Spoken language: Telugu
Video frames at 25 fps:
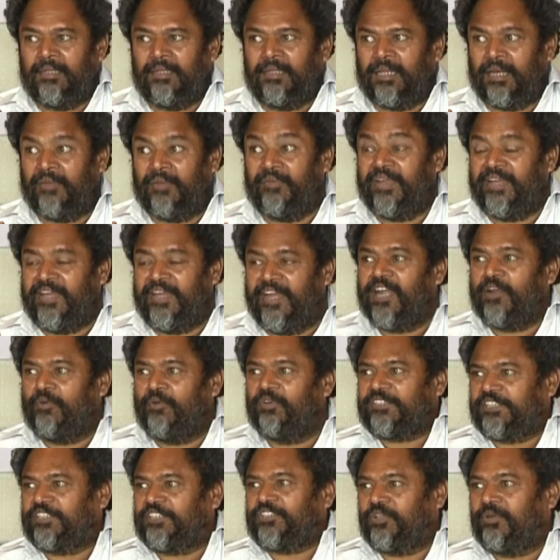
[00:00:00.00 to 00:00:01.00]
ఇరవై ఏడవ
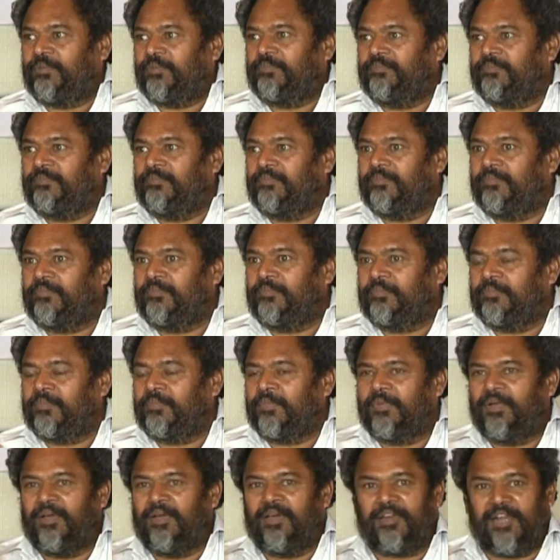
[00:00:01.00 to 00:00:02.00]
చిత్రం
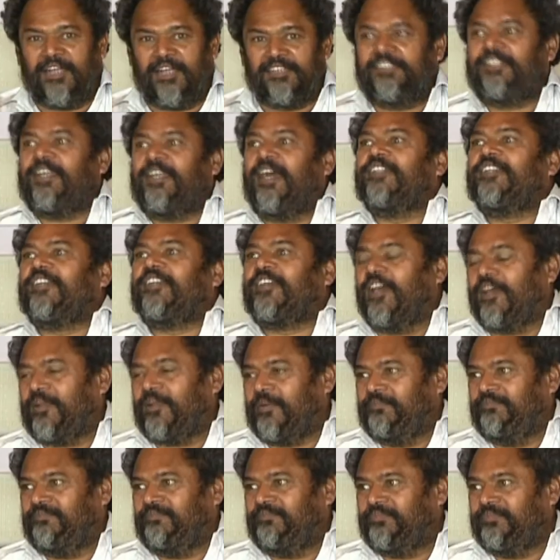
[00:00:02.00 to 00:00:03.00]
రాజ్యాధికారం